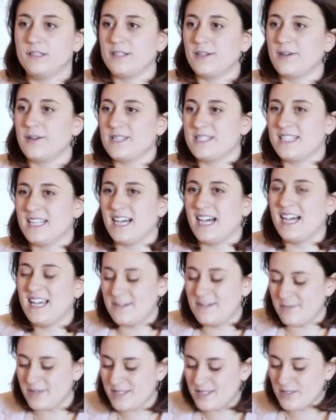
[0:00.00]
di, questa
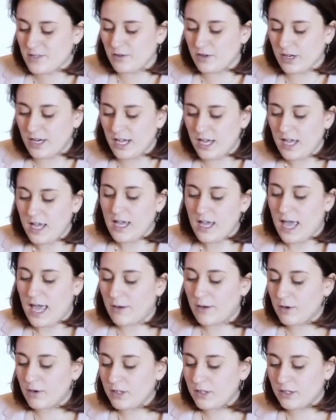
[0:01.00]
missione
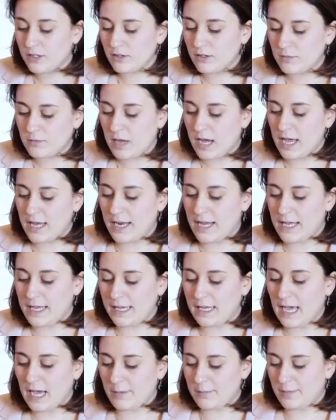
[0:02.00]
è quello di colmare
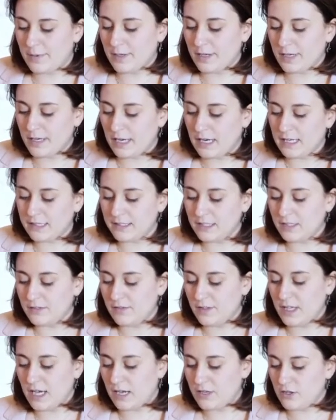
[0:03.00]
i gap
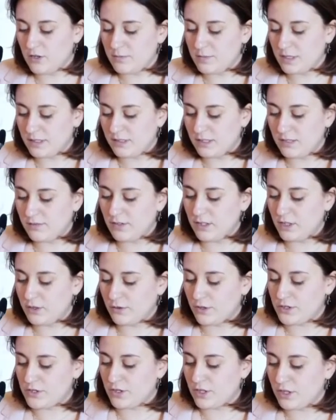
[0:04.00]
relativi agli obiettivi di
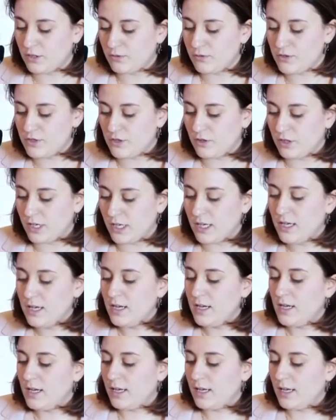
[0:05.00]
coesione e inclusione,